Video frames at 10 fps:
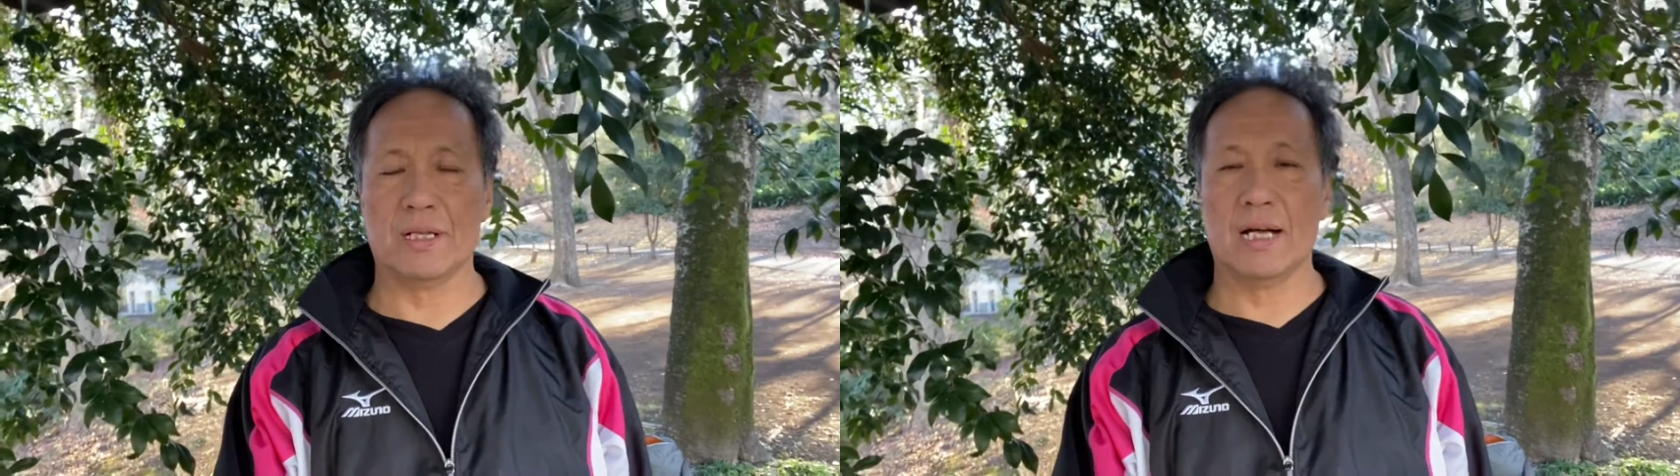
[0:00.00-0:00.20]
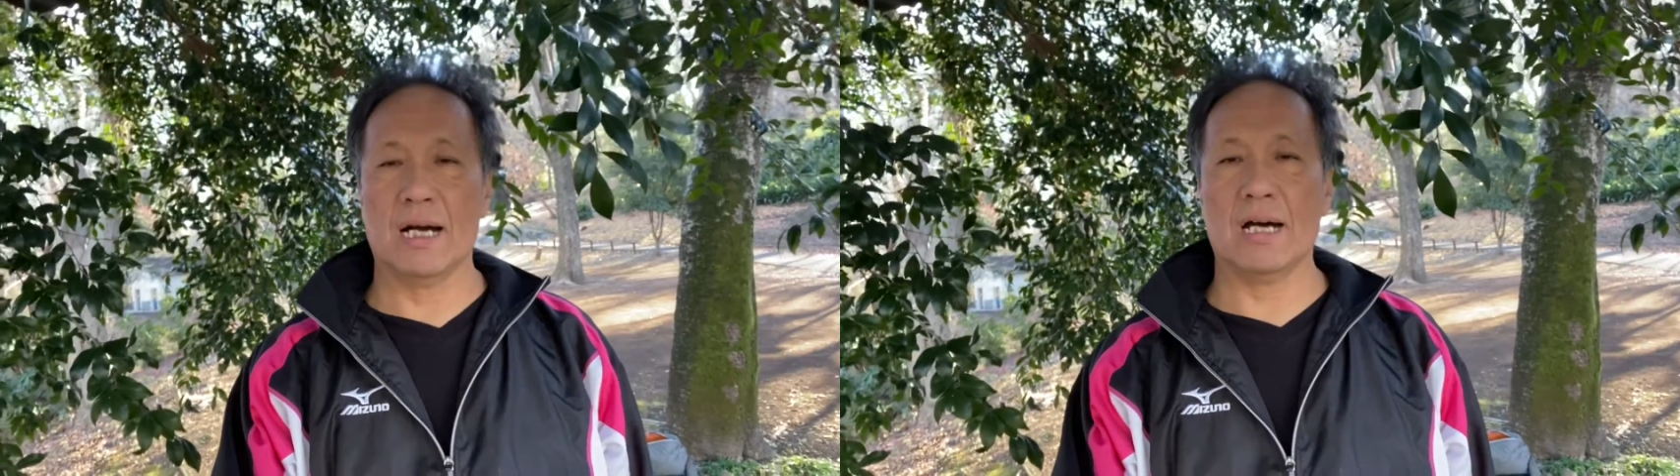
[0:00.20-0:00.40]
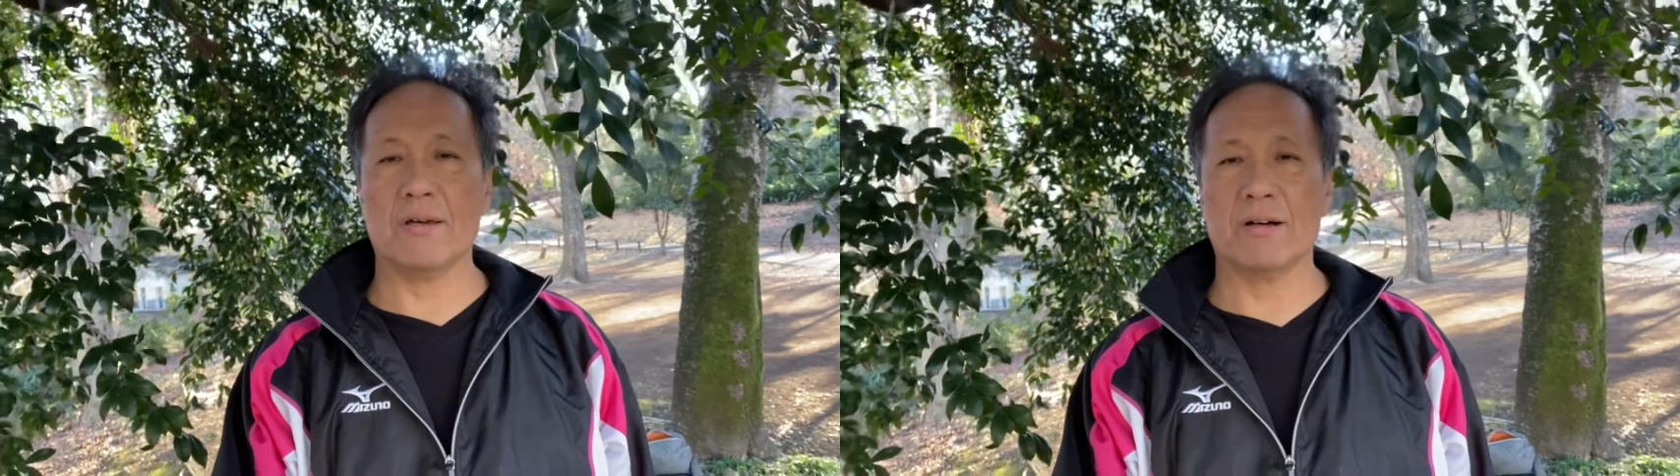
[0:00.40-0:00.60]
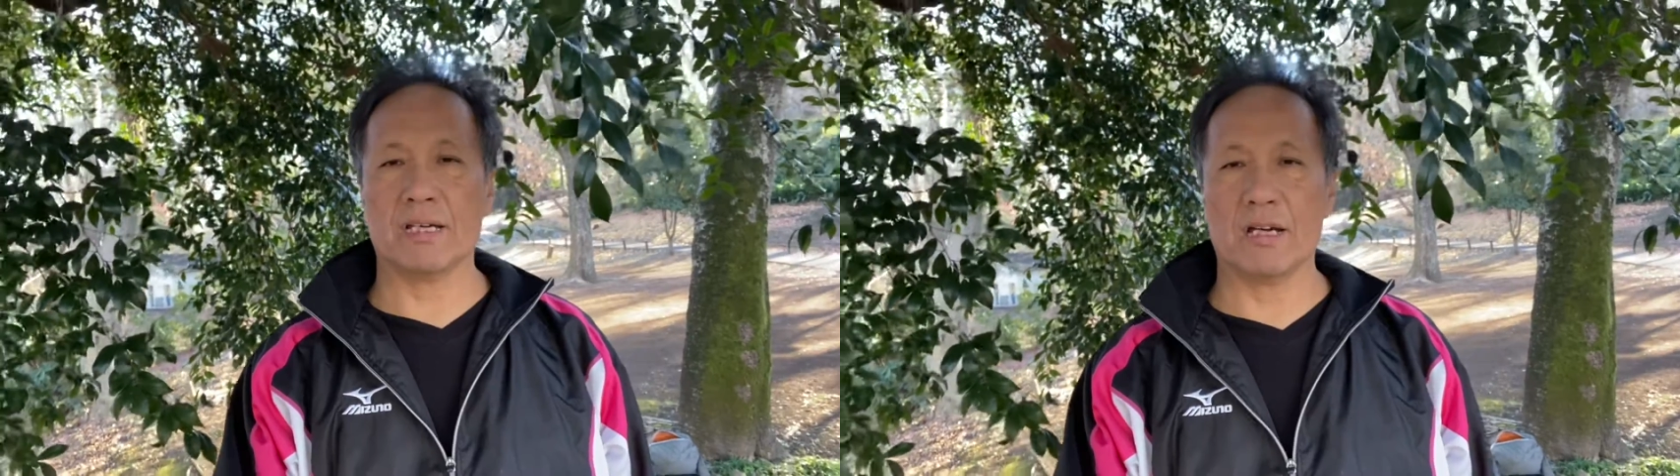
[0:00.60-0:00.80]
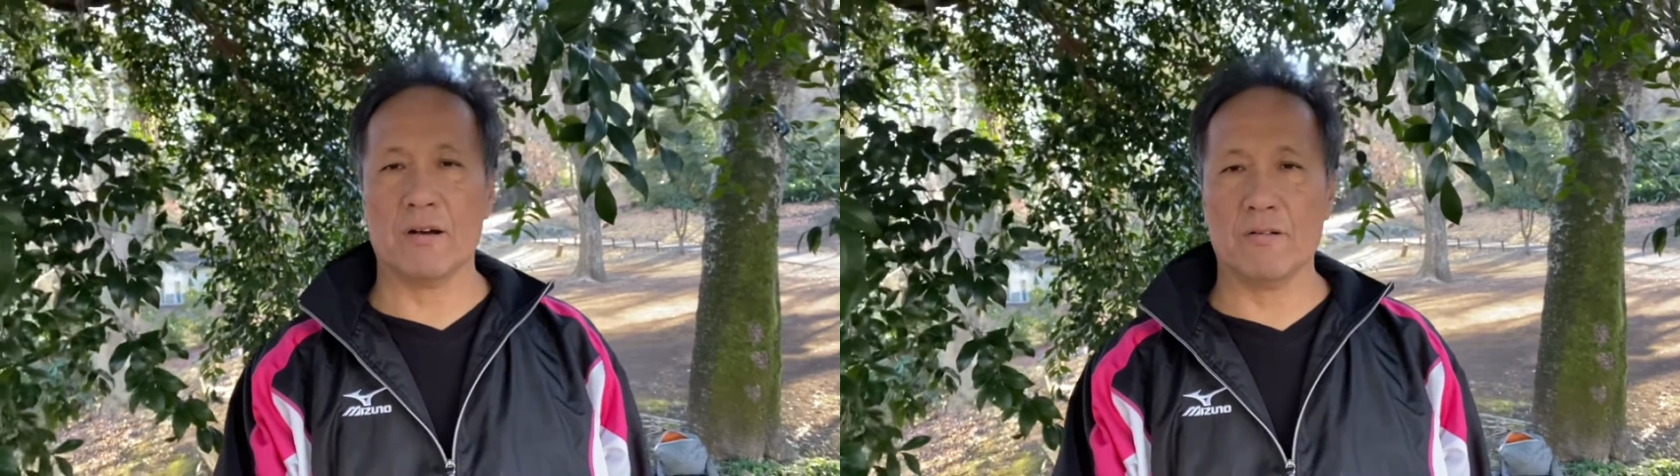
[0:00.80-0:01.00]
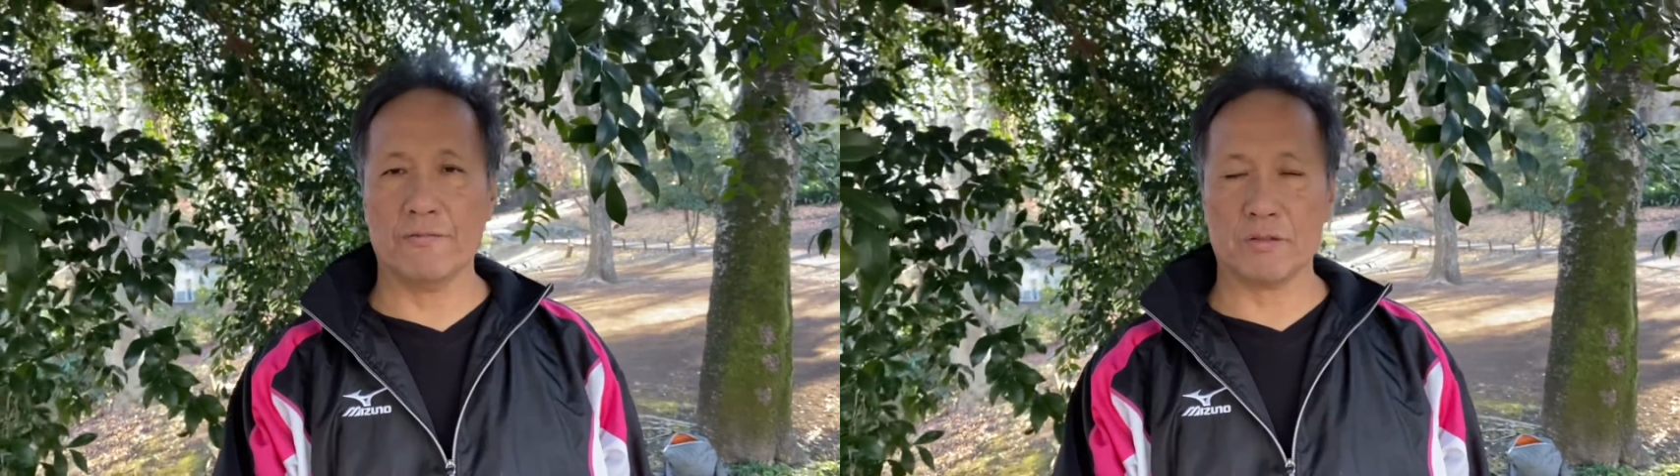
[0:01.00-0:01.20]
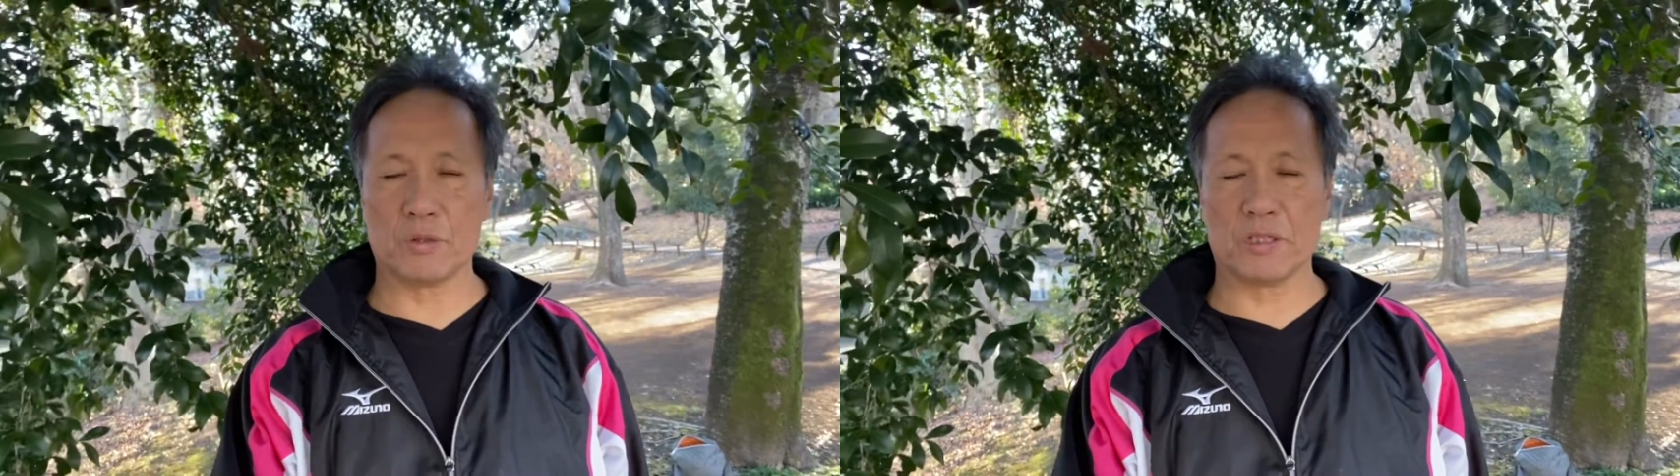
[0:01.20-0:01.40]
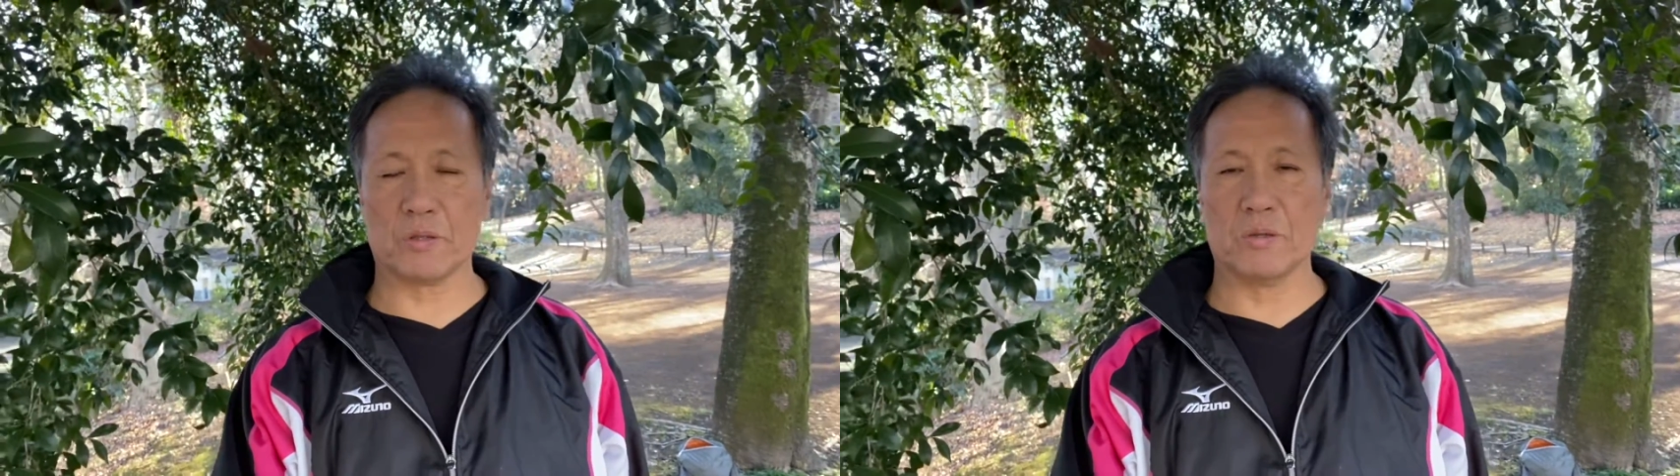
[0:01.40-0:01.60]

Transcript: あるいは逆腹式呼